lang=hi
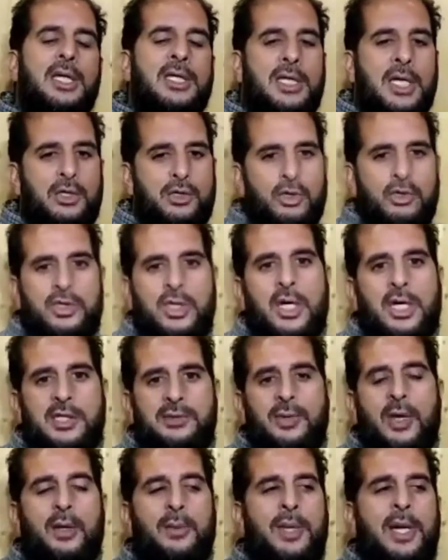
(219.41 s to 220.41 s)
क्या जो
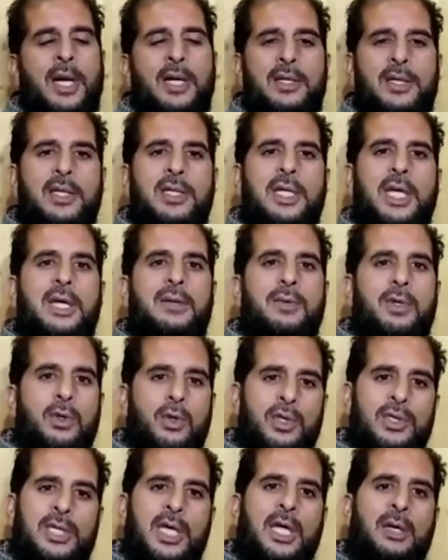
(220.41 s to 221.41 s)
ट्रांसफार्मर हंड्रेड के
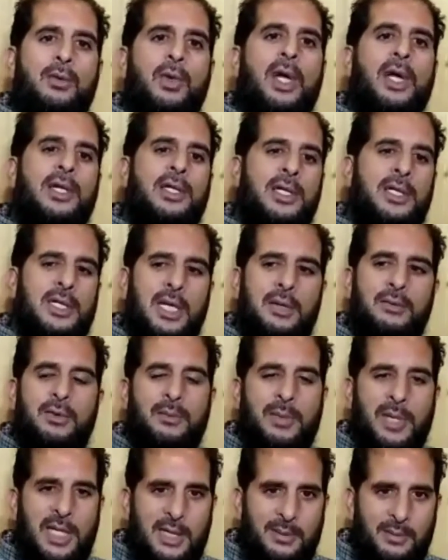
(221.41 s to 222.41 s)
होता है वो हंड्रेड के
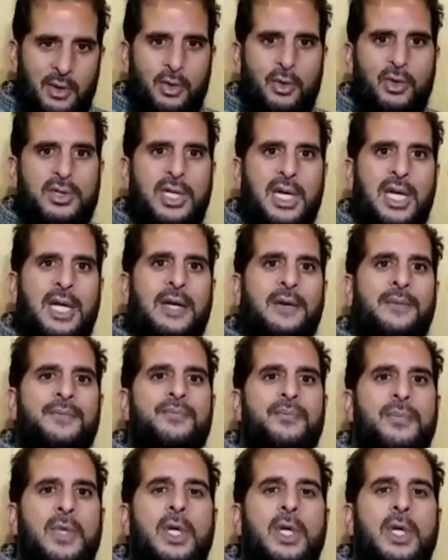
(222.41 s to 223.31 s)
बराबर होता है